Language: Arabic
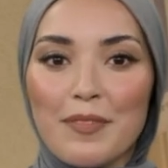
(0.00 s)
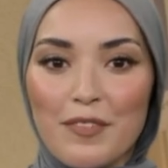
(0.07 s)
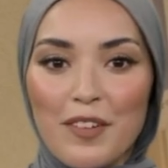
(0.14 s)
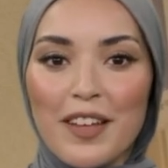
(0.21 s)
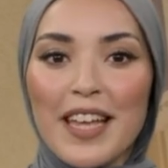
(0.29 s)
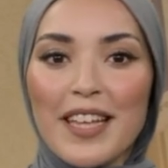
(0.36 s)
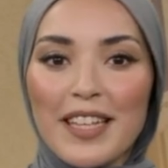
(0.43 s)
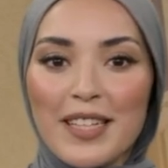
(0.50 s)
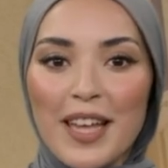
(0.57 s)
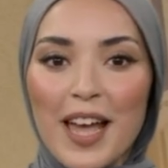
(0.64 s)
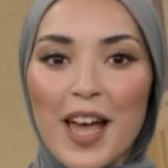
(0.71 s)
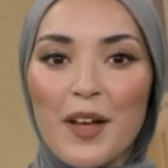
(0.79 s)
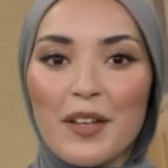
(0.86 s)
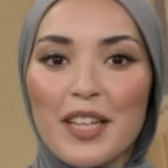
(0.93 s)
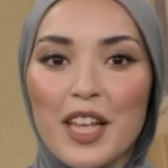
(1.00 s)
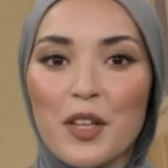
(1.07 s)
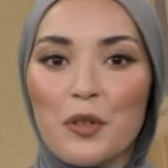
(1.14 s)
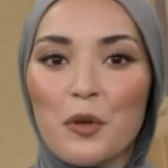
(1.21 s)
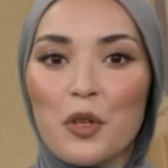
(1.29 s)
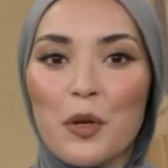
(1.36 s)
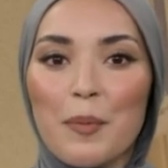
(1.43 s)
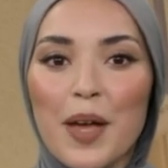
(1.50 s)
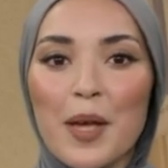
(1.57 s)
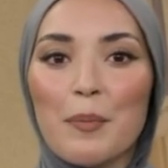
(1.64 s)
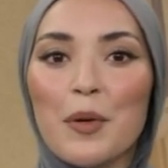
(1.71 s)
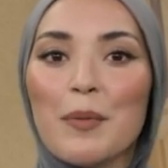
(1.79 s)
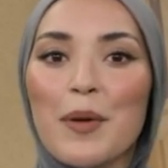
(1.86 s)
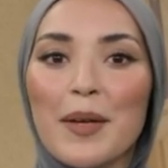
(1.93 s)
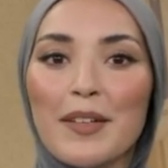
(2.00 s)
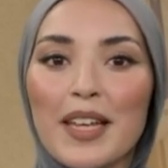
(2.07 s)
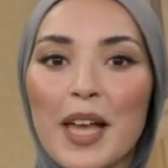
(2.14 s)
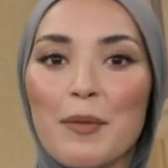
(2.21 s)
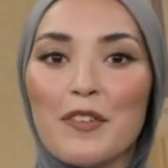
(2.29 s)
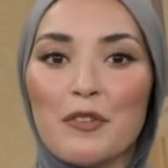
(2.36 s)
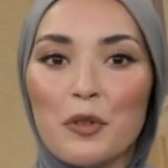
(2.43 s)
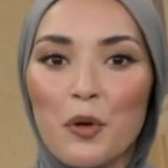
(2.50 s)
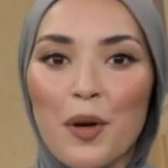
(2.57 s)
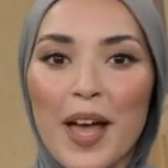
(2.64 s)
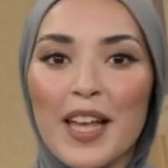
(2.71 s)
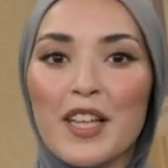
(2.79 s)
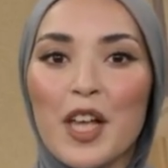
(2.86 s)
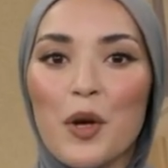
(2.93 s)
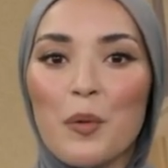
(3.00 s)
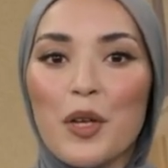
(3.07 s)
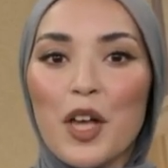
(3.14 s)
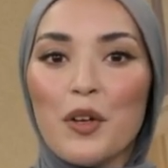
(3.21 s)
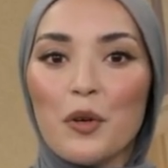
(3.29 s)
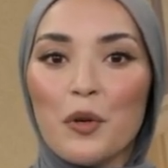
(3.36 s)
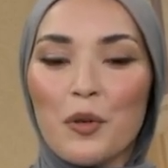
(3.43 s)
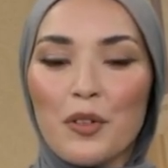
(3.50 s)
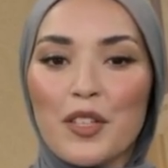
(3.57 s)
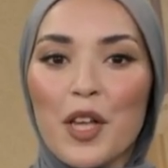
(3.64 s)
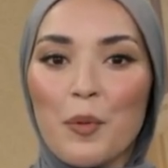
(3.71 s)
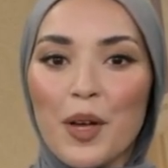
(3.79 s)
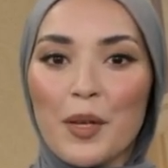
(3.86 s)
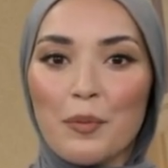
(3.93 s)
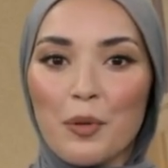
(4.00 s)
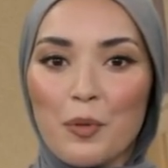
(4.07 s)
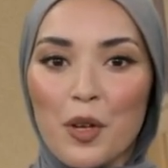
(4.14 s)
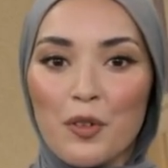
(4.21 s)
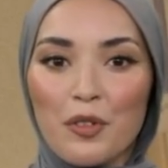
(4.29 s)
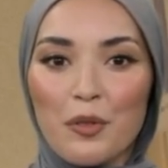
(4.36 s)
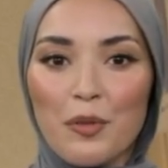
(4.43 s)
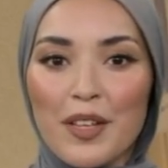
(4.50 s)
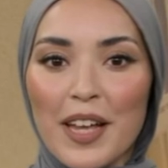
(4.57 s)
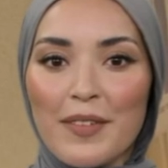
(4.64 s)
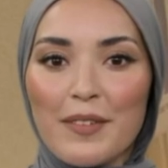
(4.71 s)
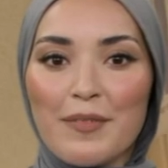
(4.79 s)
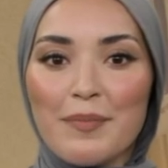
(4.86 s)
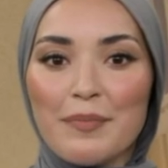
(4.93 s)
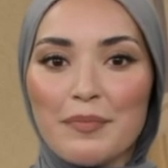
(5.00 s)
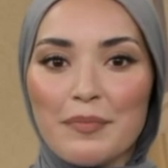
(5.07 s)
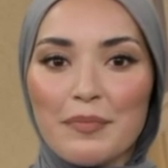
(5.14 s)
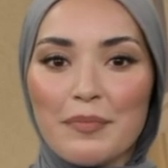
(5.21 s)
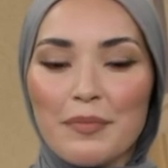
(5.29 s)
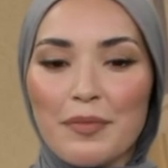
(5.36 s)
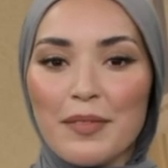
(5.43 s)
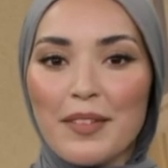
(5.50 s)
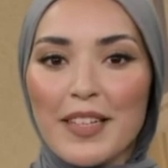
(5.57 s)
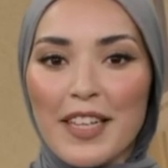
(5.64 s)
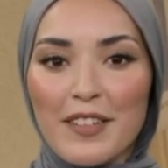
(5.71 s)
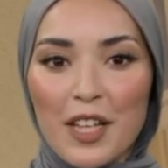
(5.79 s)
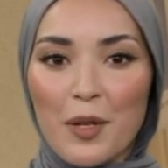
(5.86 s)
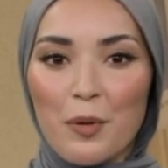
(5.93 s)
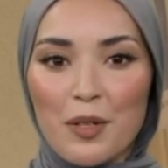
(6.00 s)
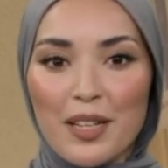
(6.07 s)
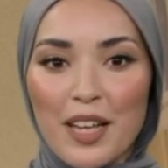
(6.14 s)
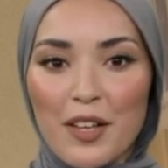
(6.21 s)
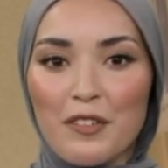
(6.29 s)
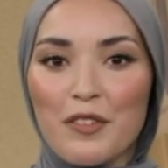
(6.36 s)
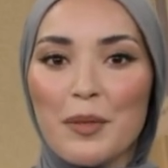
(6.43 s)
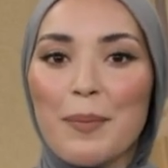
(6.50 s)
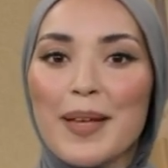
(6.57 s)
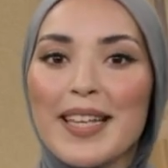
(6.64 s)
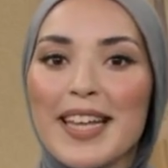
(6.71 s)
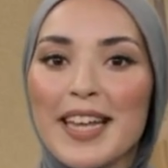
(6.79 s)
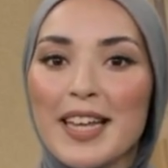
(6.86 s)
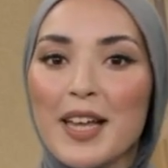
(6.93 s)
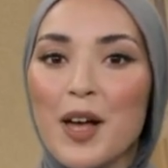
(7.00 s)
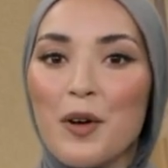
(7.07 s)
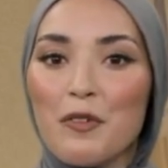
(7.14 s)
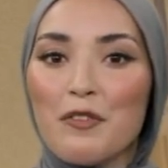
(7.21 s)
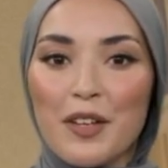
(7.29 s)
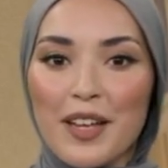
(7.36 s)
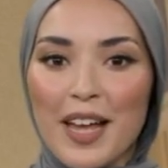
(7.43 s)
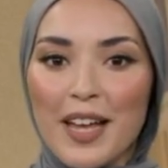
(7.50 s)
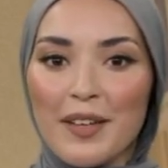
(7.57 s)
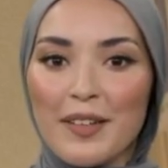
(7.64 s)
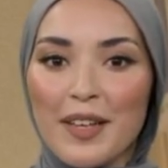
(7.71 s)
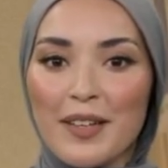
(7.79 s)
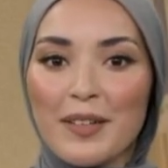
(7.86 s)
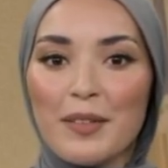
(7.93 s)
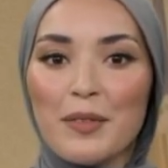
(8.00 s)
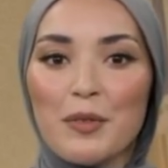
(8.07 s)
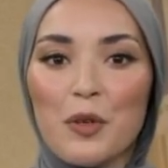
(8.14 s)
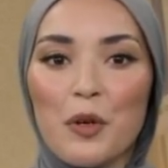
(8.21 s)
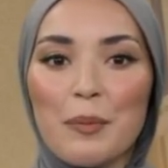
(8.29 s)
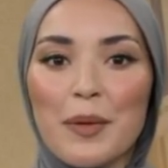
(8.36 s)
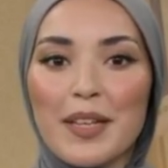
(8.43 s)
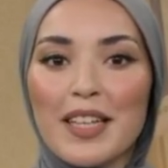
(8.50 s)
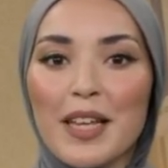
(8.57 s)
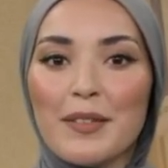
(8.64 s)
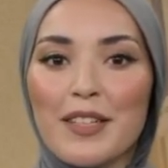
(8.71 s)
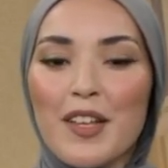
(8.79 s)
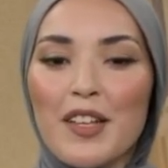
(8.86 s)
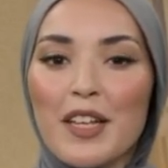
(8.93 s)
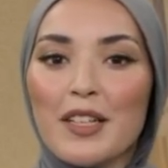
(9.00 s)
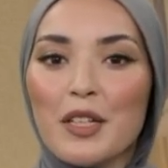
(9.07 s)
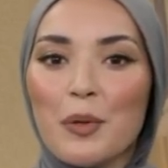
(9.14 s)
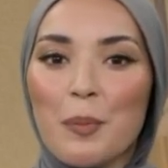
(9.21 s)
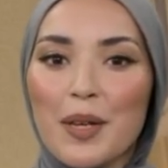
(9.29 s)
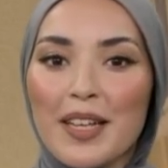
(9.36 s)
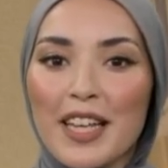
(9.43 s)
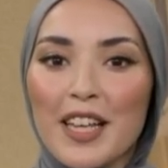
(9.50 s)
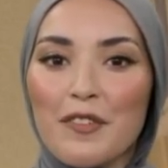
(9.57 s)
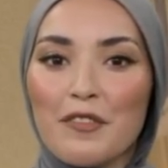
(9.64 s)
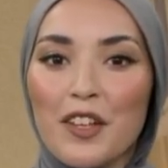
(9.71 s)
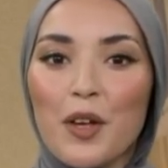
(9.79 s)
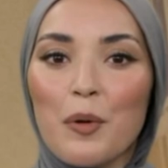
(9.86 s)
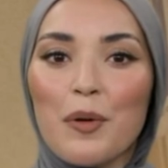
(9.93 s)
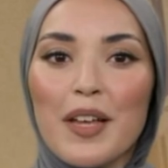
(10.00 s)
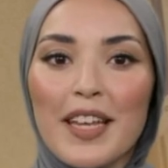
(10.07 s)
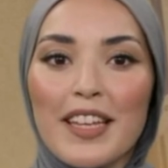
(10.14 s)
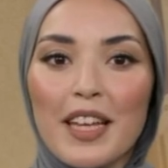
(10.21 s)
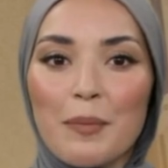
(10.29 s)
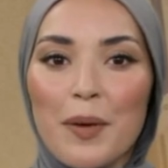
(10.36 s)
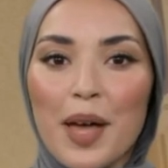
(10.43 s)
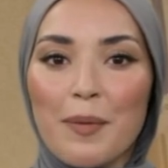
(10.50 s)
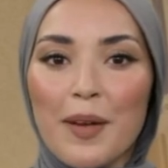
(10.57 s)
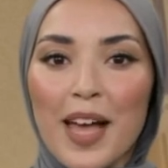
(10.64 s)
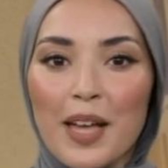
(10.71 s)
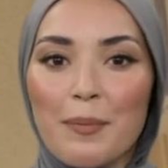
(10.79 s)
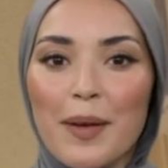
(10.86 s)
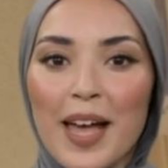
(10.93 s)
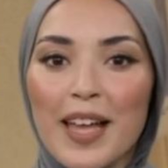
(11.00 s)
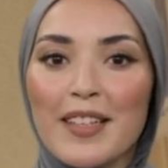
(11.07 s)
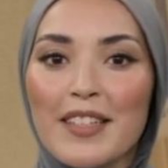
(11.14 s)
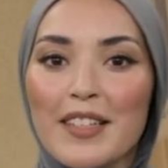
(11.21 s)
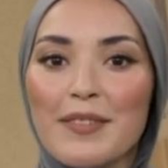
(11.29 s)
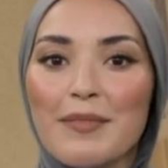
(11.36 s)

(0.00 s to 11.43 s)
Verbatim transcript: خلال النهار يكون باب المبنى مفتوحا أو يكون البواب موجودا إذا وصلت في المساء أو في الليل قم بالدردشة وسنفتح لك الباب عن بعد